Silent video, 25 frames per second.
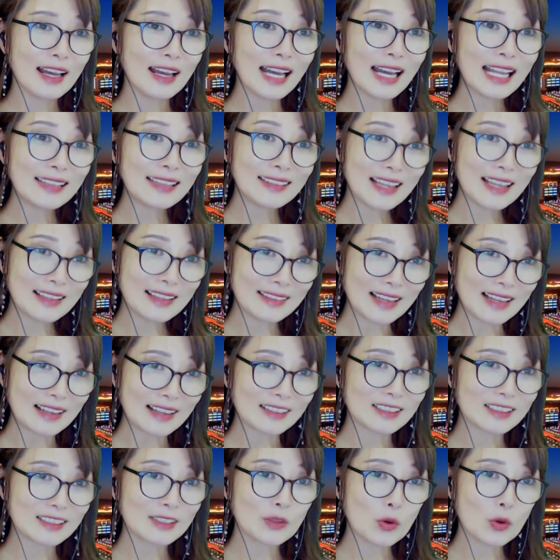한
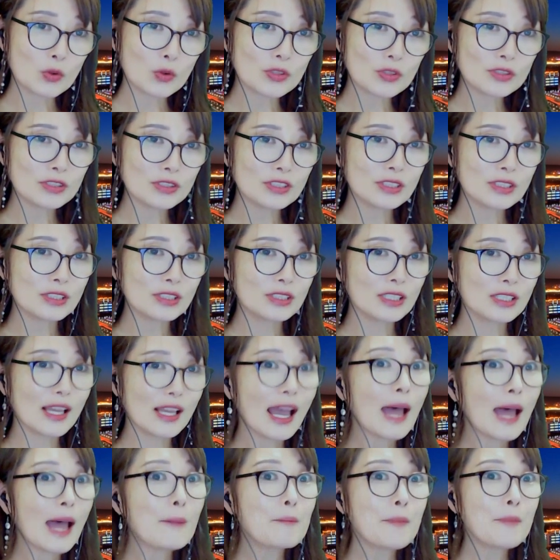단락 혹은
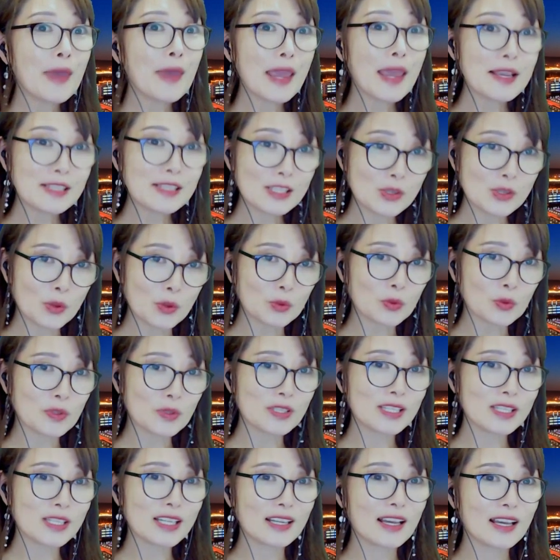한 페이지
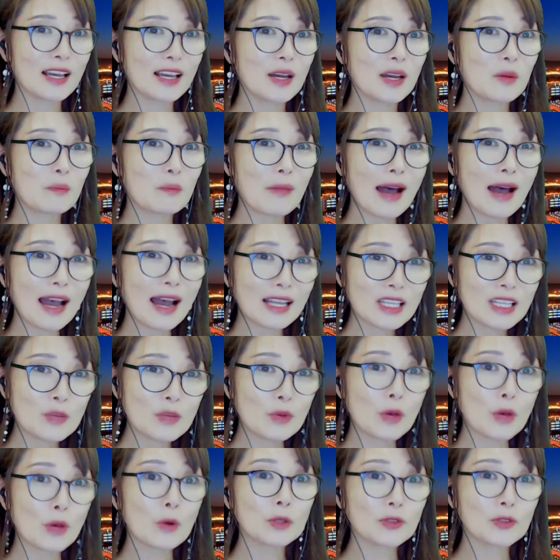정도씩
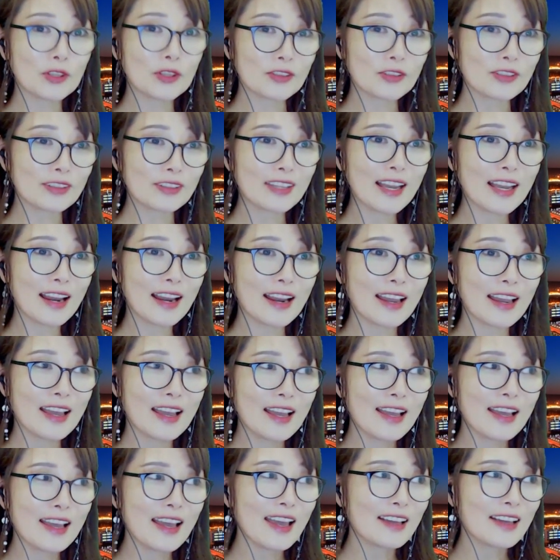많이 외워뒀는데
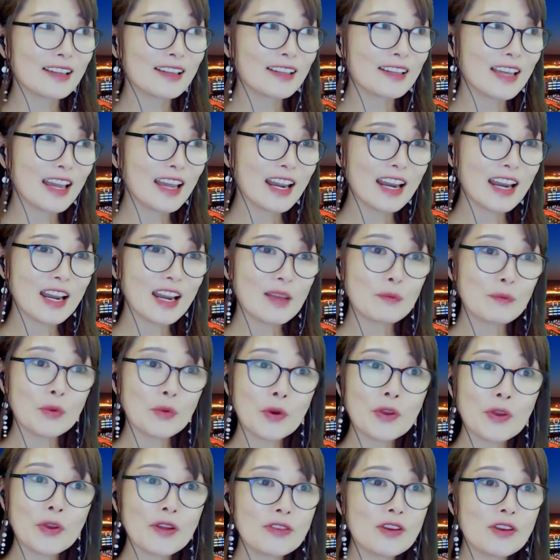그게
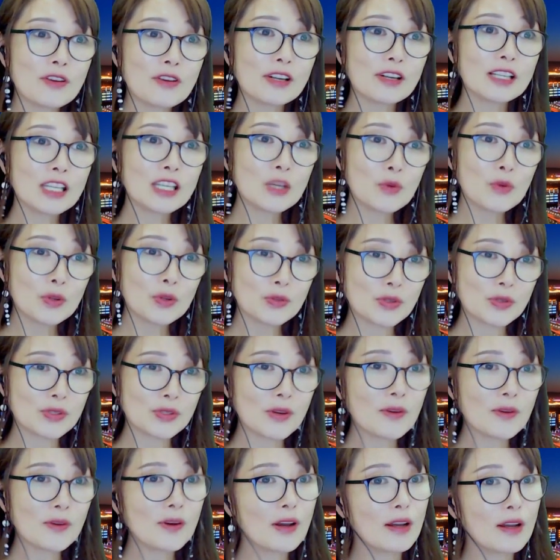표현력을
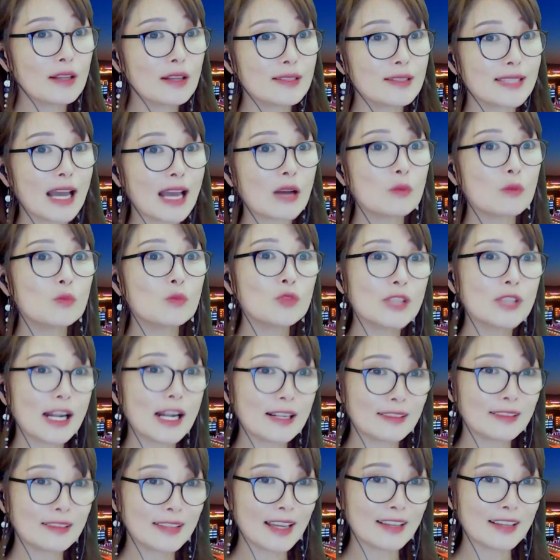키워줘서
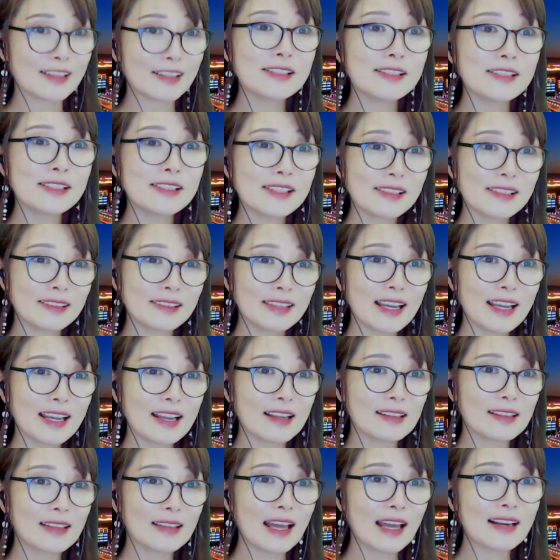작문할 때, 글 쓸
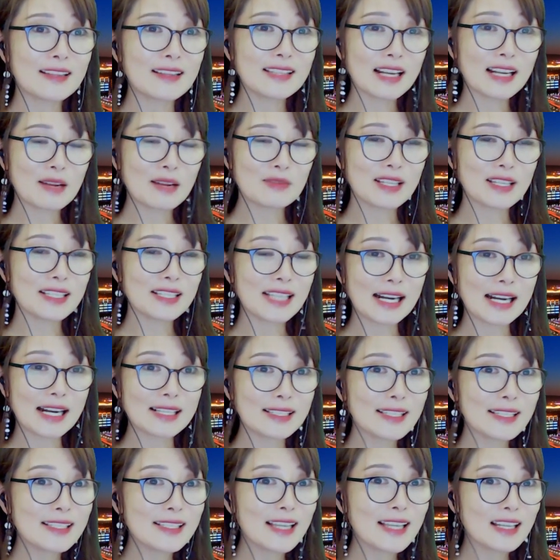때 다른 사람들이
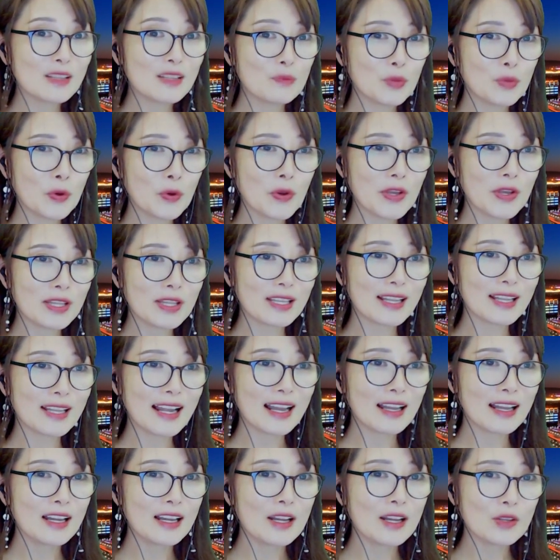잘 쓰지 않는
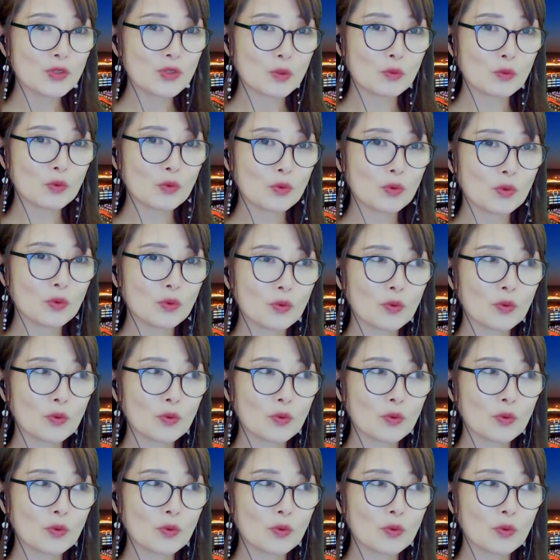표현이나 좀